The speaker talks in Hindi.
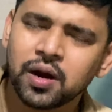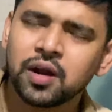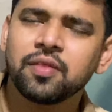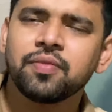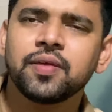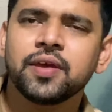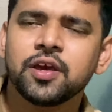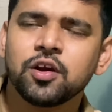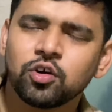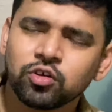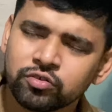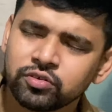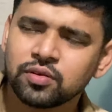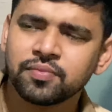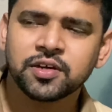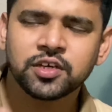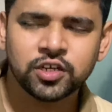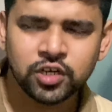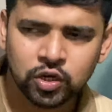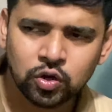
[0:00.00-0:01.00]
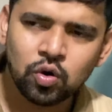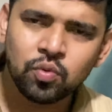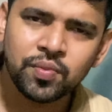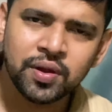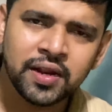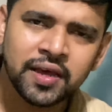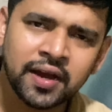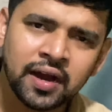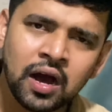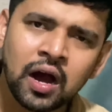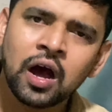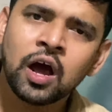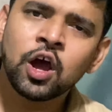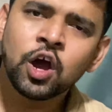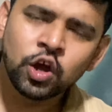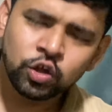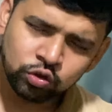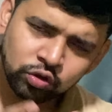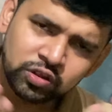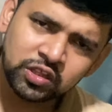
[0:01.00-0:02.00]
पढ़ने और समझने को मिलेगा
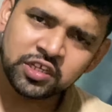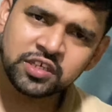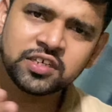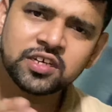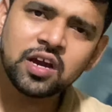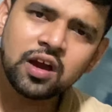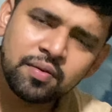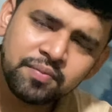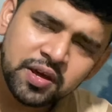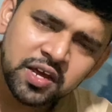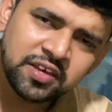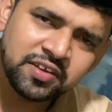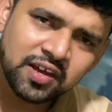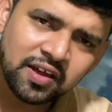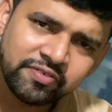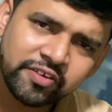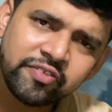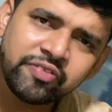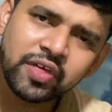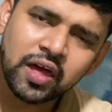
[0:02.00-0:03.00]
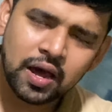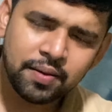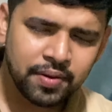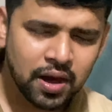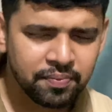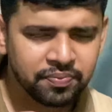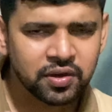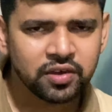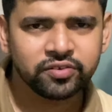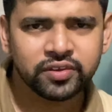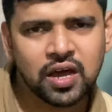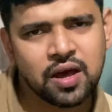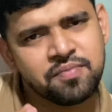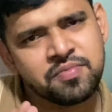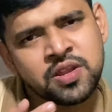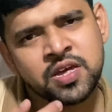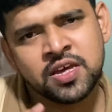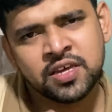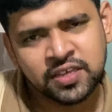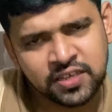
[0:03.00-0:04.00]
तो दीजिए हमें इजाज़त हम आपके
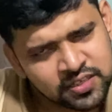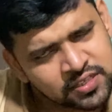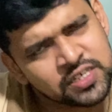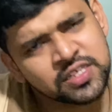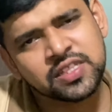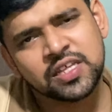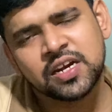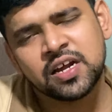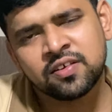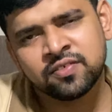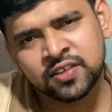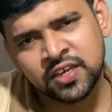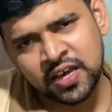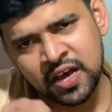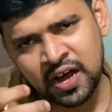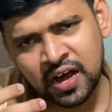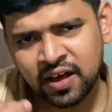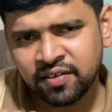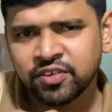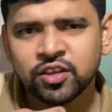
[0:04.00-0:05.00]
सामने इसी तरह से